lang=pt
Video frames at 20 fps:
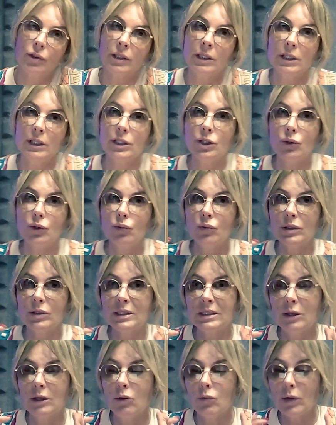disto
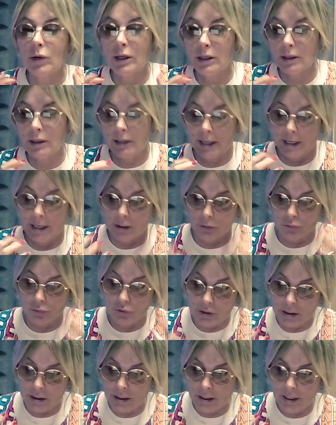são, é, é a
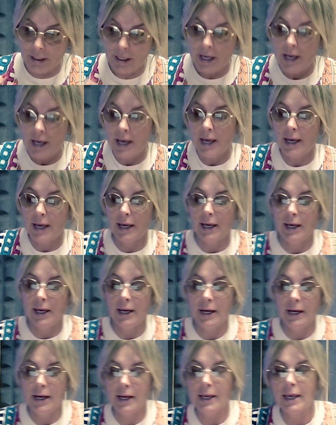rotina,
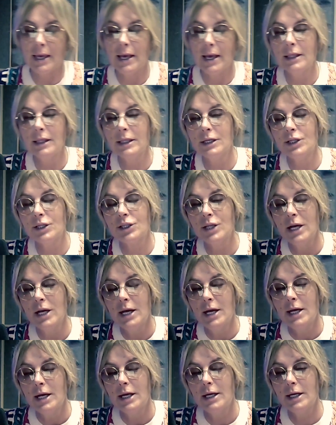é aquelas, um,
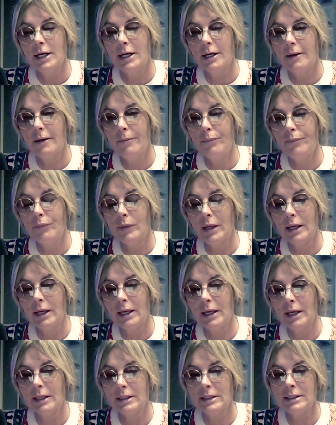ehm,
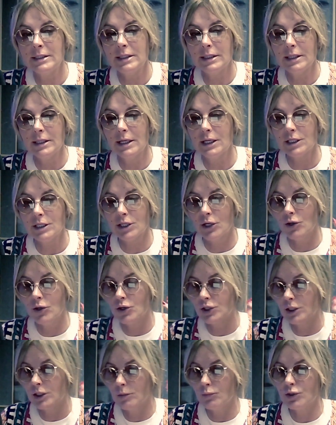aquelas ideias que
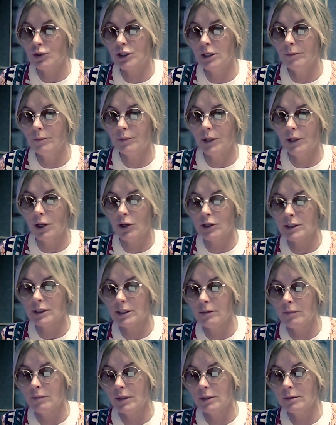nós temos sempre na nossa
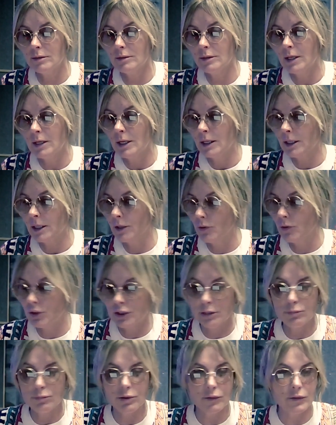mente, que nós
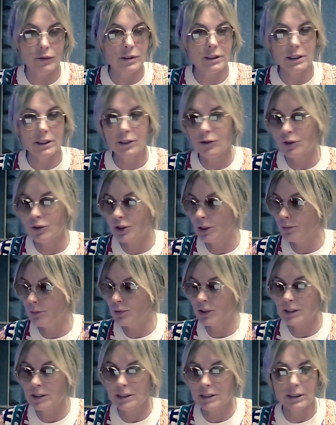temos que fazer, nós temos
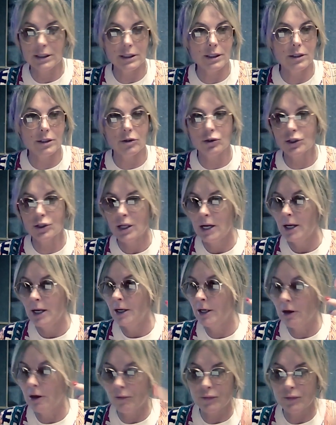que ser, nós
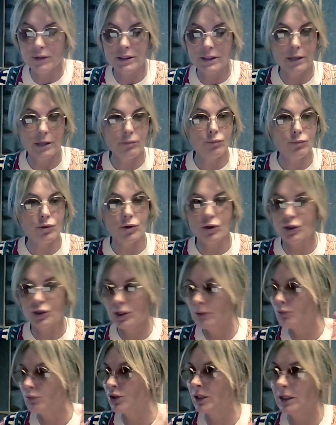não fizemos, nós
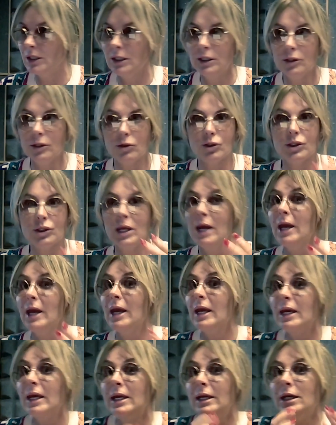temos que ir, nós...
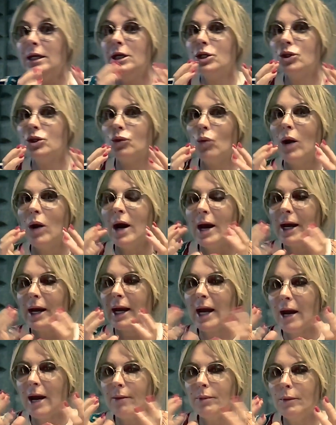e isto
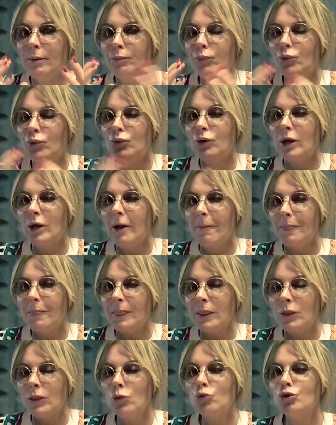acaba por
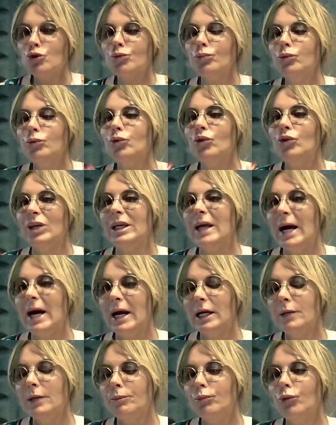nos
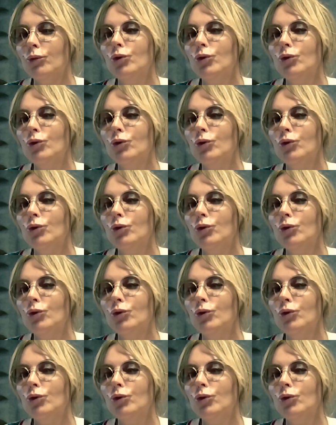bloquear e por